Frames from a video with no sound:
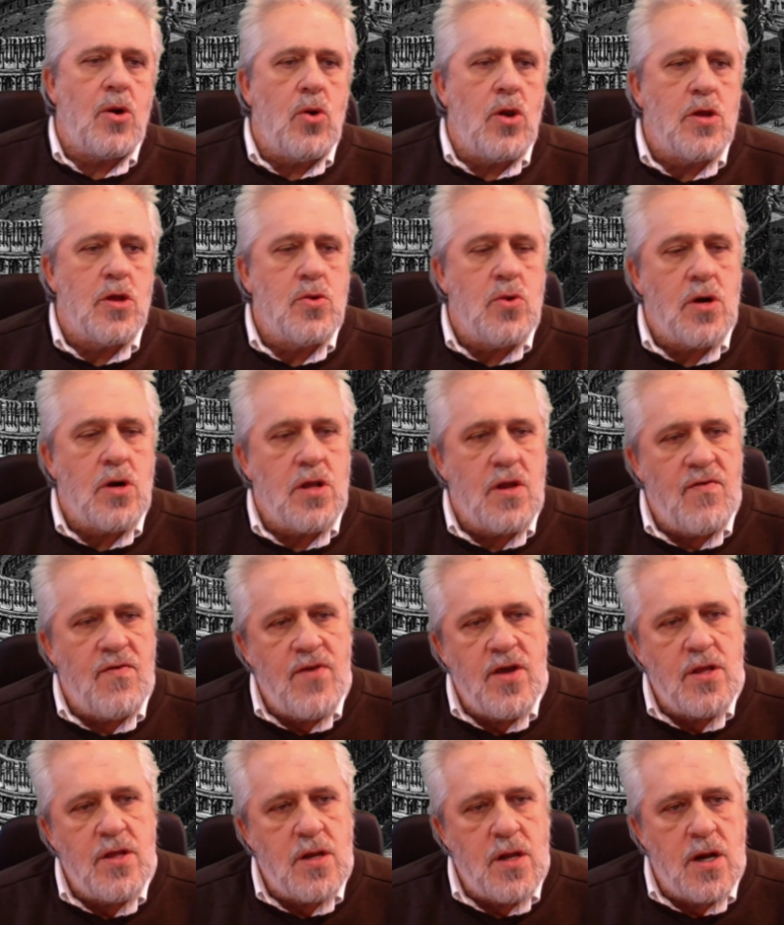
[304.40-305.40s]
la torre dei
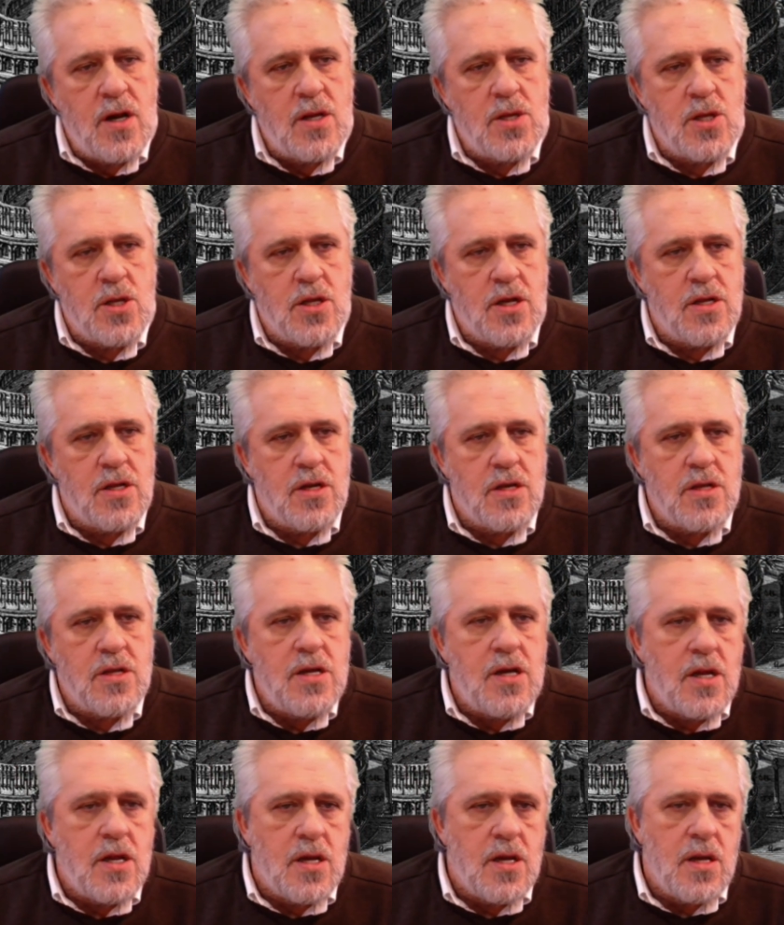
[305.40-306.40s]
venti nella città di
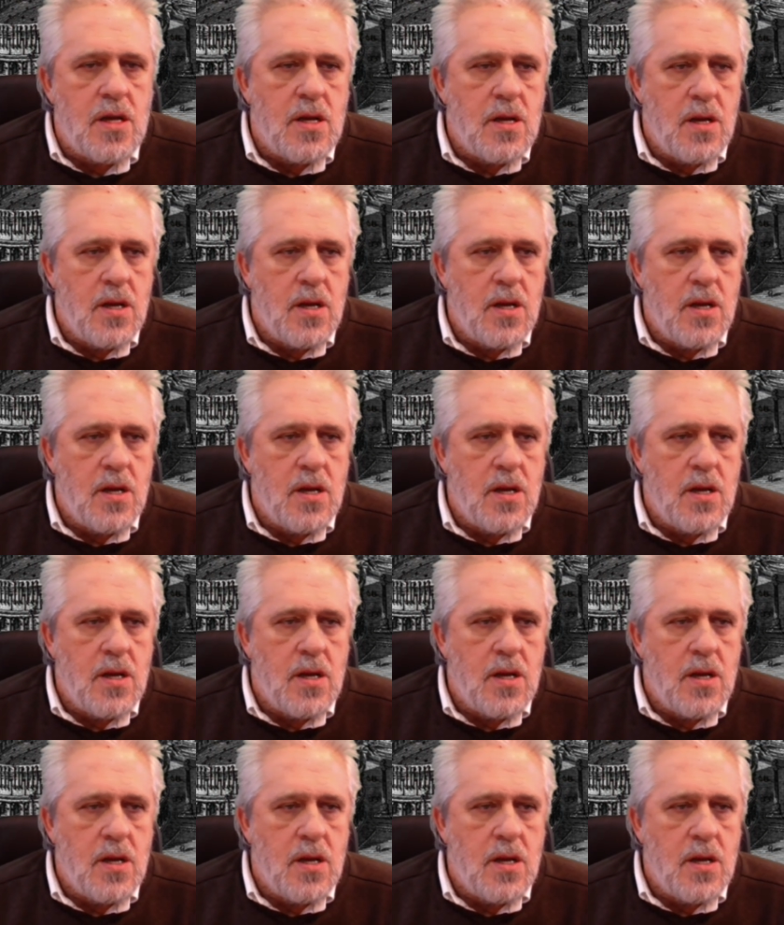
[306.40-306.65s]
Atene,